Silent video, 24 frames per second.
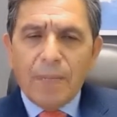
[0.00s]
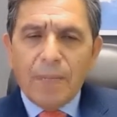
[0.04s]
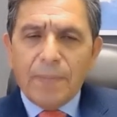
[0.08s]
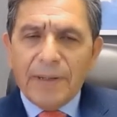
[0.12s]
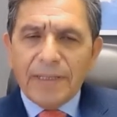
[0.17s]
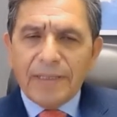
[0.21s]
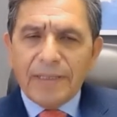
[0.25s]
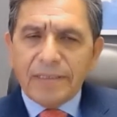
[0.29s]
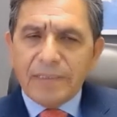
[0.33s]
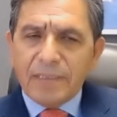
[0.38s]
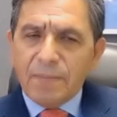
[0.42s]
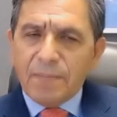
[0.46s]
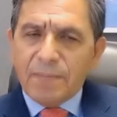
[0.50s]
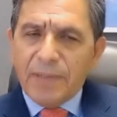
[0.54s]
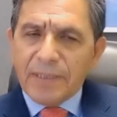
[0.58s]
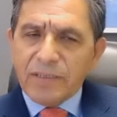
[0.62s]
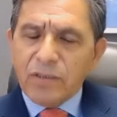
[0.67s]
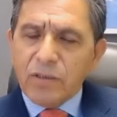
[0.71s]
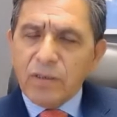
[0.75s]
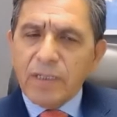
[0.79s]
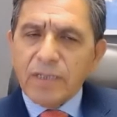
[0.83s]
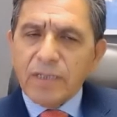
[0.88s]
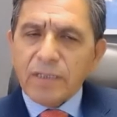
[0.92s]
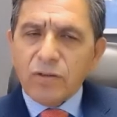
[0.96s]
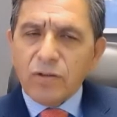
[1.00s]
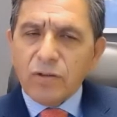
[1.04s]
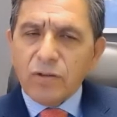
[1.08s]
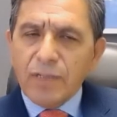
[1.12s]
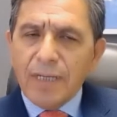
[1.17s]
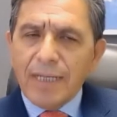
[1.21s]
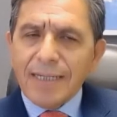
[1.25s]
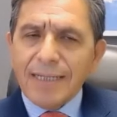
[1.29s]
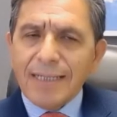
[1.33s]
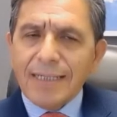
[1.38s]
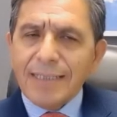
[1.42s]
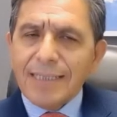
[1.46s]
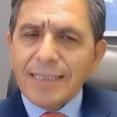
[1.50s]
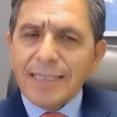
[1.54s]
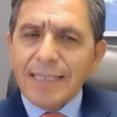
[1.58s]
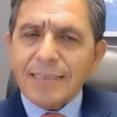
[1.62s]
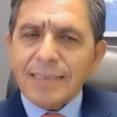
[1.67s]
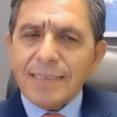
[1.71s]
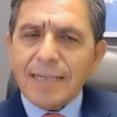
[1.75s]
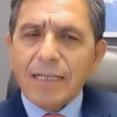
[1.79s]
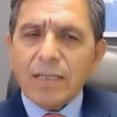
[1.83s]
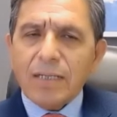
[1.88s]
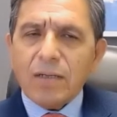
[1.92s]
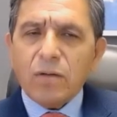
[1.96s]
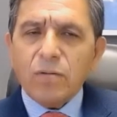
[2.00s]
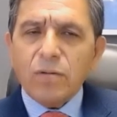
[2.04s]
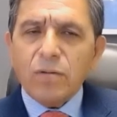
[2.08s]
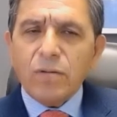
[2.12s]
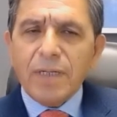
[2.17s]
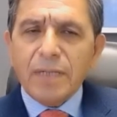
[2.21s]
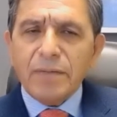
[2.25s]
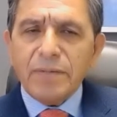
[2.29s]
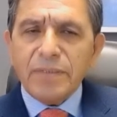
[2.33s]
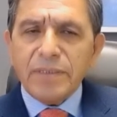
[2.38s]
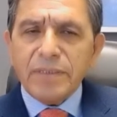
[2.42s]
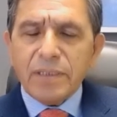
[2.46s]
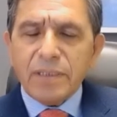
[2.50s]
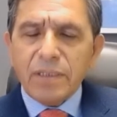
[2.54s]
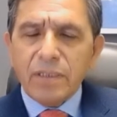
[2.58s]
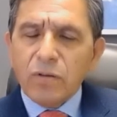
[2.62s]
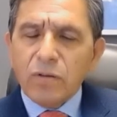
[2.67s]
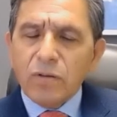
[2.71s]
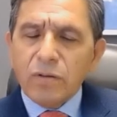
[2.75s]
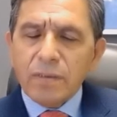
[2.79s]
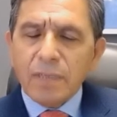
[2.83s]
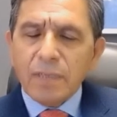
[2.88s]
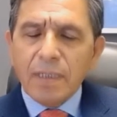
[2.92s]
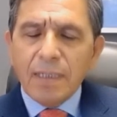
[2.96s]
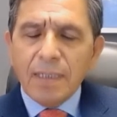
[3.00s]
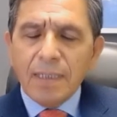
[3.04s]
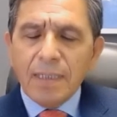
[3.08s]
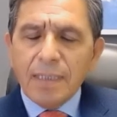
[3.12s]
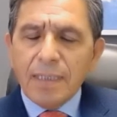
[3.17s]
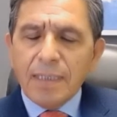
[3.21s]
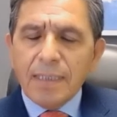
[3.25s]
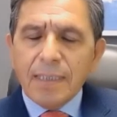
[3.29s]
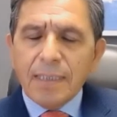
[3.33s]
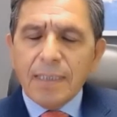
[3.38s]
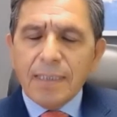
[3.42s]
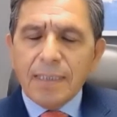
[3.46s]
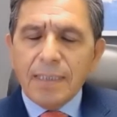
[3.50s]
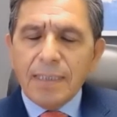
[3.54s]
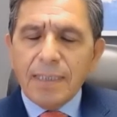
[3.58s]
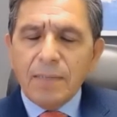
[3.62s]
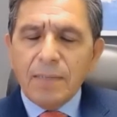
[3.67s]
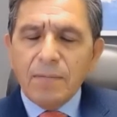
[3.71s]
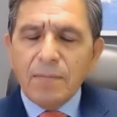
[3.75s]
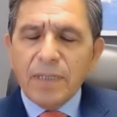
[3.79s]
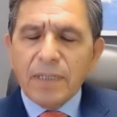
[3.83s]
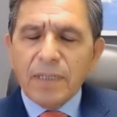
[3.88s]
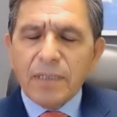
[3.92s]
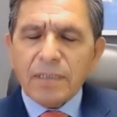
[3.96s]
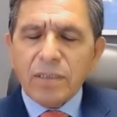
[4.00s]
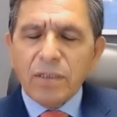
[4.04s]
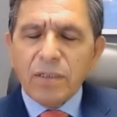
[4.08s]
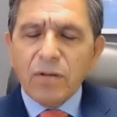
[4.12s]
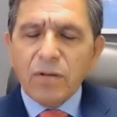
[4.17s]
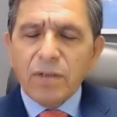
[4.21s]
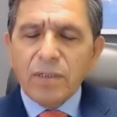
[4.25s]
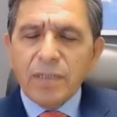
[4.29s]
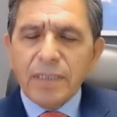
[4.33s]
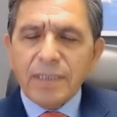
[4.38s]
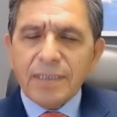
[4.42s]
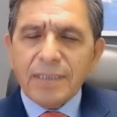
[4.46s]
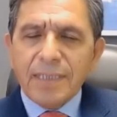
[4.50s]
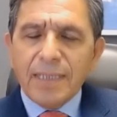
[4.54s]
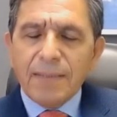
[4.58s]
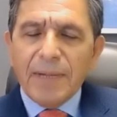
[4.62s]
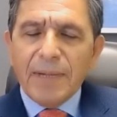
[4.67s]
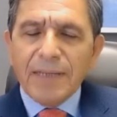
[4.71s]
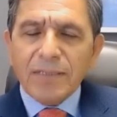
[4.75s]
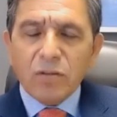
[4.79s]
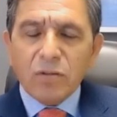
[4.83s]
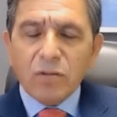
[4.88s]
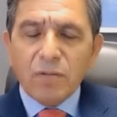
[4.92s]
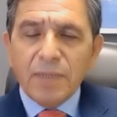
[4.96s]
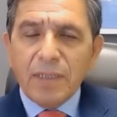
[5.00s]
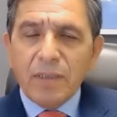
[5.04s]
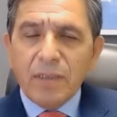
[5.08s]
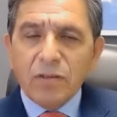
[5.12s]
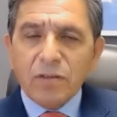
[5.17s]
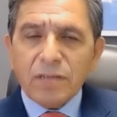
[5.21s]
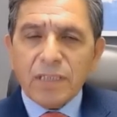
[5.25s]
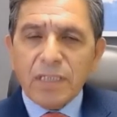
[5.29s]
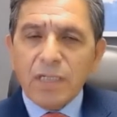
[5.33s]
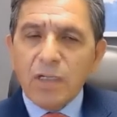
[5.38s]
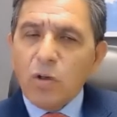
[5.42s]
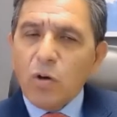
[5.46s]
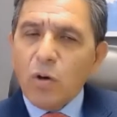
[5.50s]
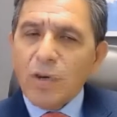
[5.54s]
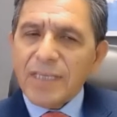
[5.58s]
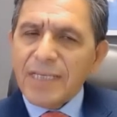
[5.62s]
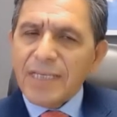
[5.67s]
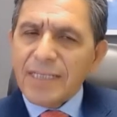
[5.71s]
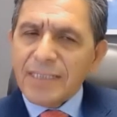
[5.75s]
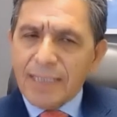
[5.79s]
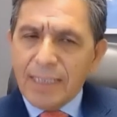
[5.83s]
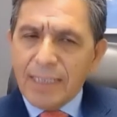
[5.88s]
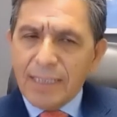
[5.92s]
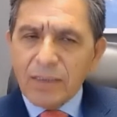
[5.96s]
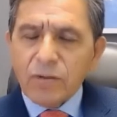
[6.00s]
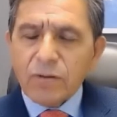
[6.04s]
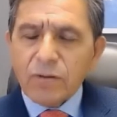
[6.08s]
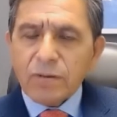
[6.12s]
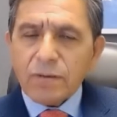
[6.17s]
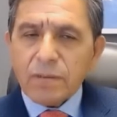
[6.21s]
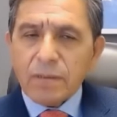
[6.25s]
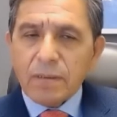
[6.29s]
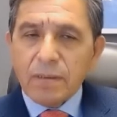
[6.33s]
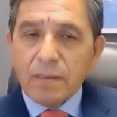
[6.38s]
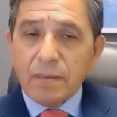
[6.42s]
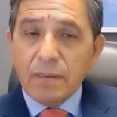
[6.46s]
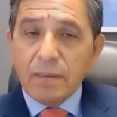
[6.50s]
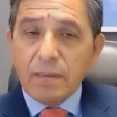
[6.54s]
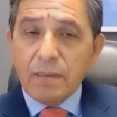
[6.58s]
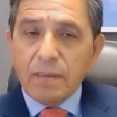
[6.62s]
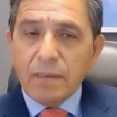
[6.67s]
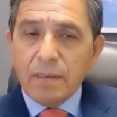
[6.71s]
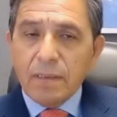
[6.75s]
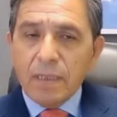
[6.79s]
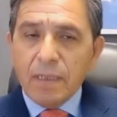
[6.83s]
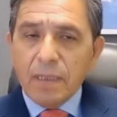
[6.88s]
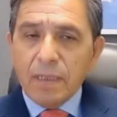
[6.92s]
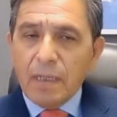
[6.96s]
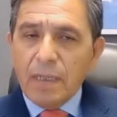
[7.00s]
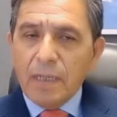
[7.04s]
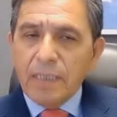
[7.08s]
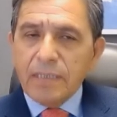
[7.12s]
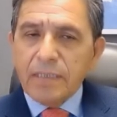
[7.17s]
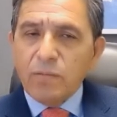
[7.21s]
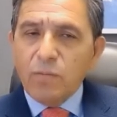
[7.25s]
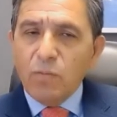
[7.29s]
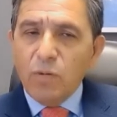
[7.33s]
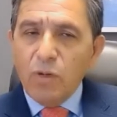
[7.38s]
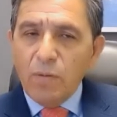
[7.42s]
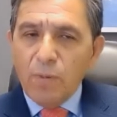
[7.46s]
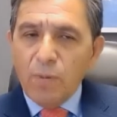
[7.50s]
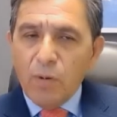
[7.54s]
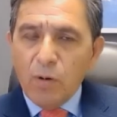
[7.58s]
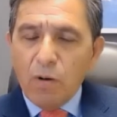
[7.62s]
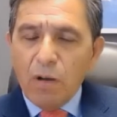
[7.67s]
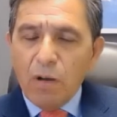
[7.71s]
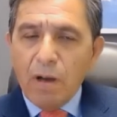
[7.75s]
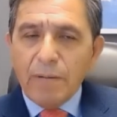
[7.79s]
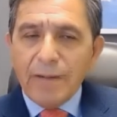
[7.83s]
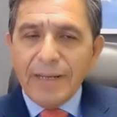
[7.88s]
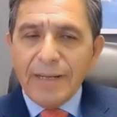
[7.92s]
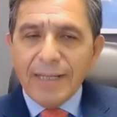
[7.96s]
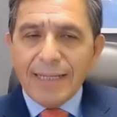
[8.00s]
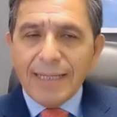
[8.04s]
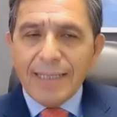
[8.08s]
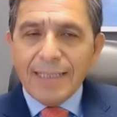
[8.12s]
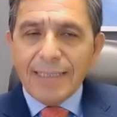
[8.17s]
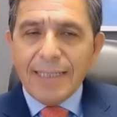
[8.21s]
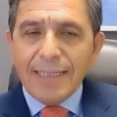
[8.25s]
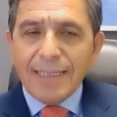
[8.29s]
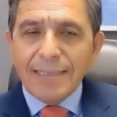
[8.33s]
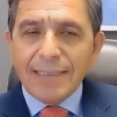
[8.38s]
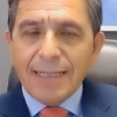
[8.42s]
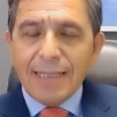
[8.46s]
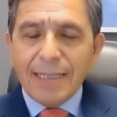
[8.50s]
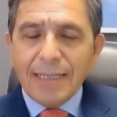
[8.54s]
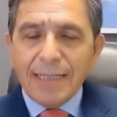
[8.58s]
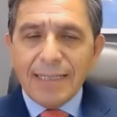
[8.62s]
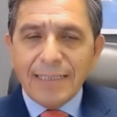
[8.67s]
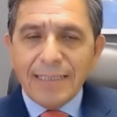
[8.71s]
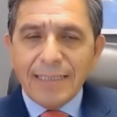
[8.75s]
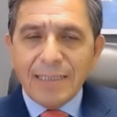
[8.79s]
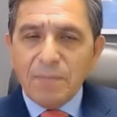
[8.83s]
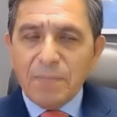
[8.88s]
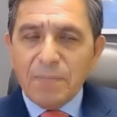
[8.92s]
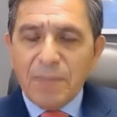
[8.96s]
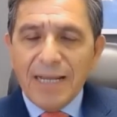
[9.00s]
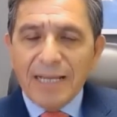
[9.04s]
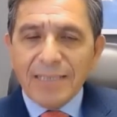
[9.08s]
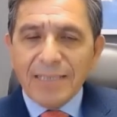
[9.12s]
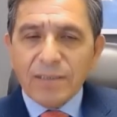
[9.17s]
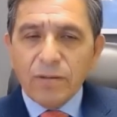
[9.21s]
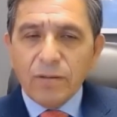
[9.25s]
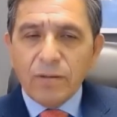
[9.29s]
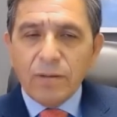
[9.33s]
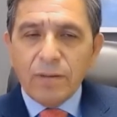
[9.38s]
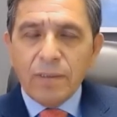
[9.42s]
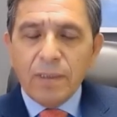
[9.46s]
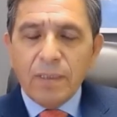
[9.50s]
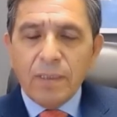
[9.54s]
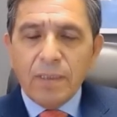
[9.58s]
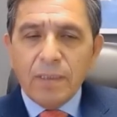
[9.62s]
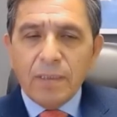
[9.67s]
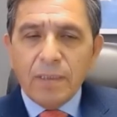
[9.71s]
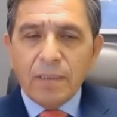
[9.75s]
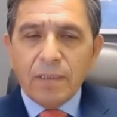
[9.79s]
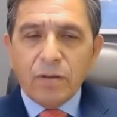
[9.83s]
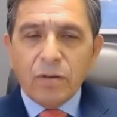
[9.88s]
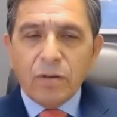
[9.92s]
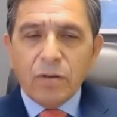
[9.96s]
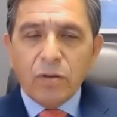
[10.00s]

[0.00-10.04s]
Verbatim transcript: una participación accionaria en Tesla con una visión de inversiones de más o menos 5 a 10 años. Es muy probable que Tesla en ese plazo